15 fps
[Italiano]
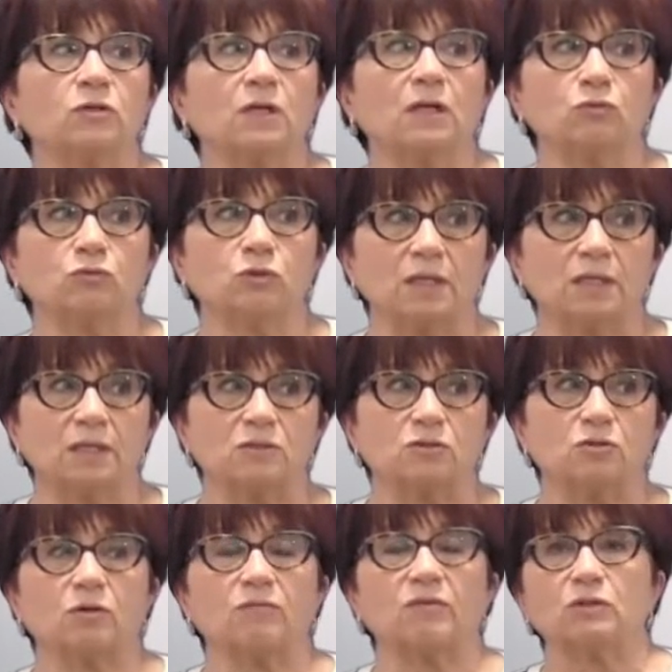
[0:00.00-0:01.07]

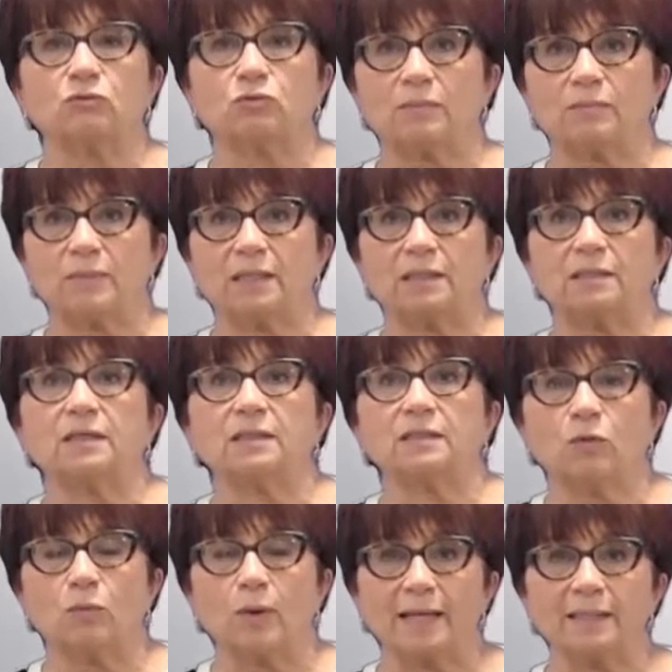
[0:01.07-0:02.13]
dell'utilizzo eventualmente
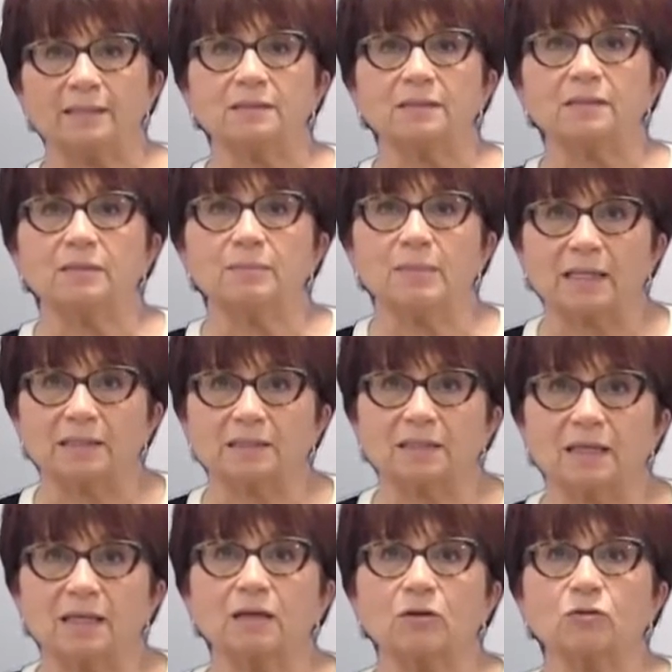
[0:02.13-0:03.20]
di guanti, di
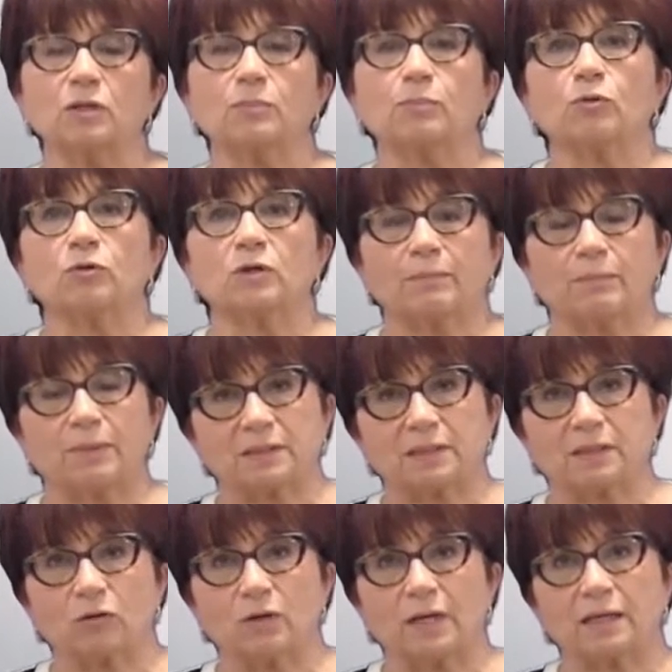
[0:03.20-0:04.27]
maschere o di porre
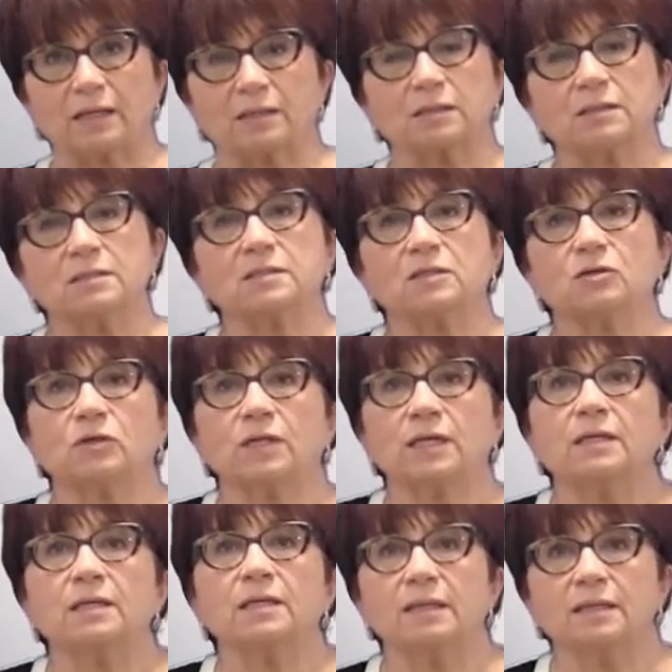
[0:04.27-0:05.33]
particolare
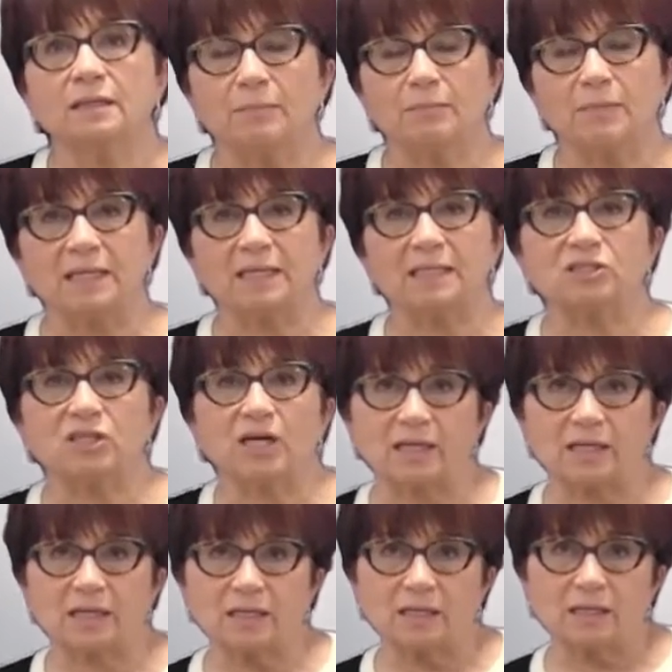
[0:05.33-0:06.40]
attenzione nel
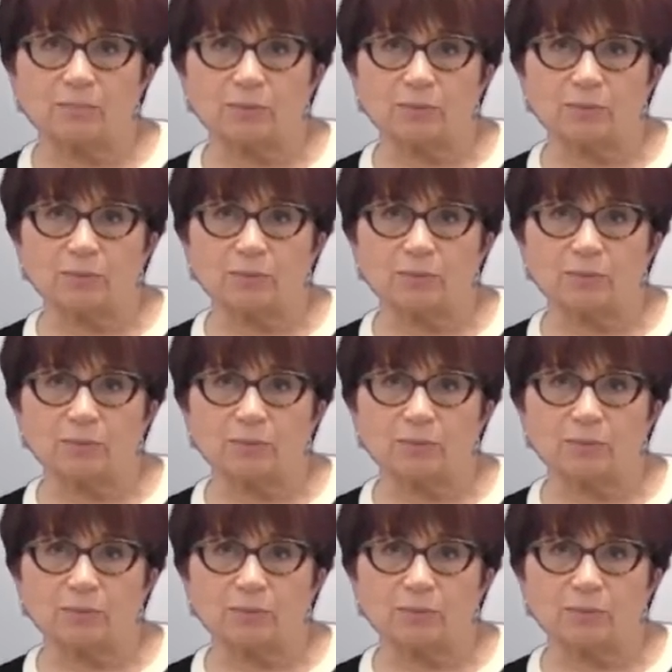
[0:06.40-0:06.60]
maneggiare il